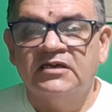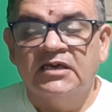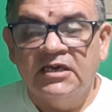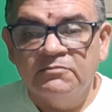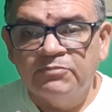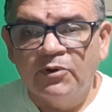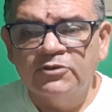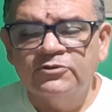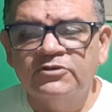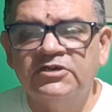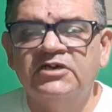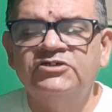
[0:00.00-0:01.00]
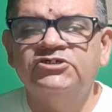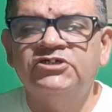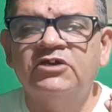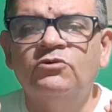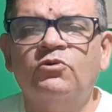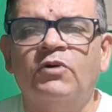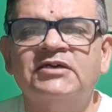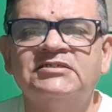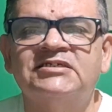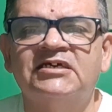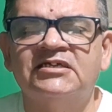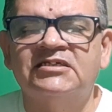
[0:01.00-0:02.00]
Em português, tenho
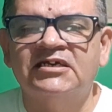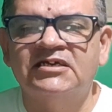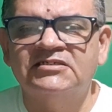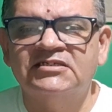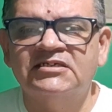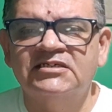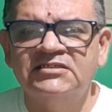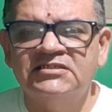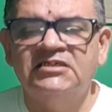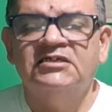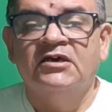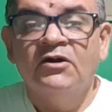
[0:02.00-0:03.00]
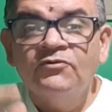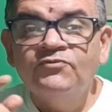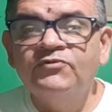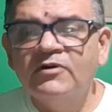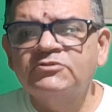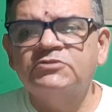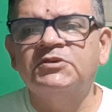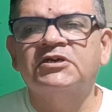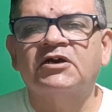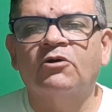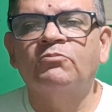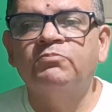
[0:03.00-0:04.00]
quase certeza que sim. Vamos
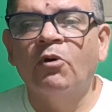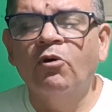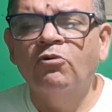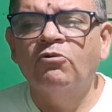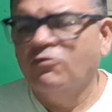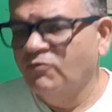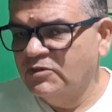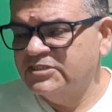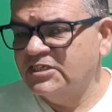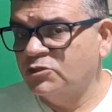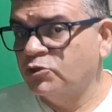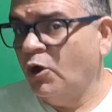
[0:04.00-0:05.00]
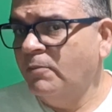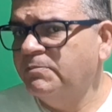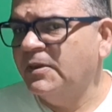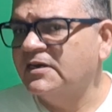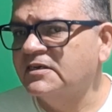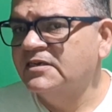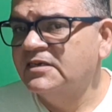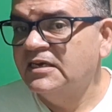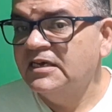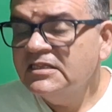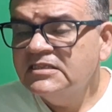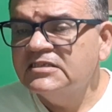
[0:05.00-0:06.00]
brincar um pouco? Você topa?
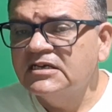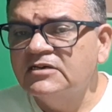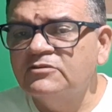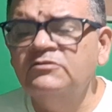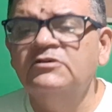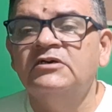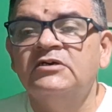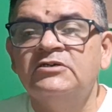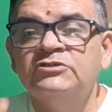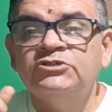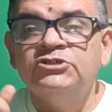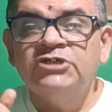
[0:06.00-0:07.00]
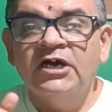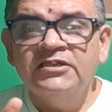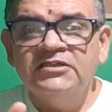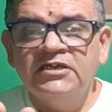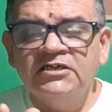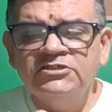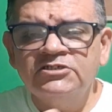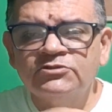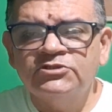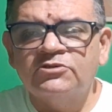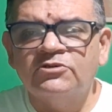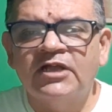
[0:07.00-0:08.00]
Então, já deixa o
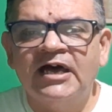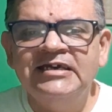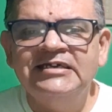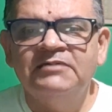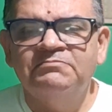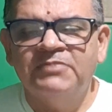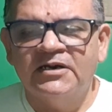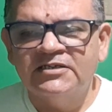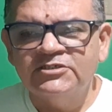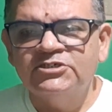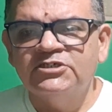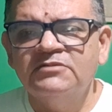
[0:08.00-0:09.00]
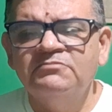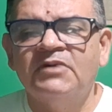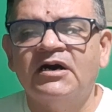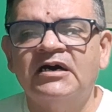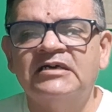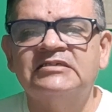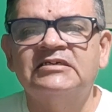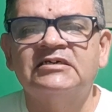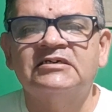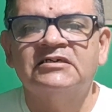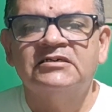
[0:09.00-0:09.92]
seu like para a chamada